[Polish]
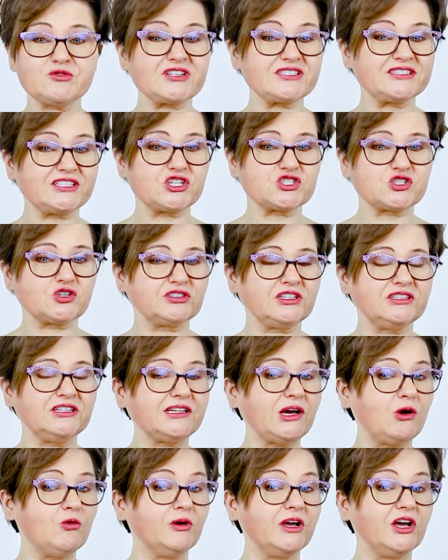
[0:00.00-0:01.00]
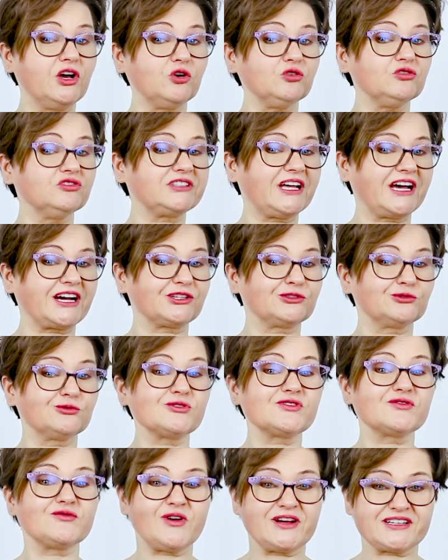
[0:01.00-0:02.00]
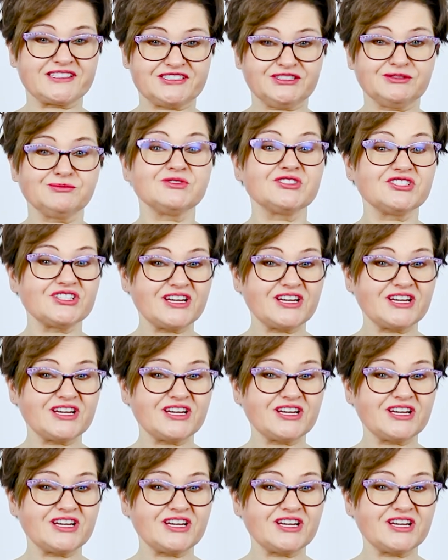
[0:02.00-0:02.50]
przeznaczone na naukę kontaktu z własnym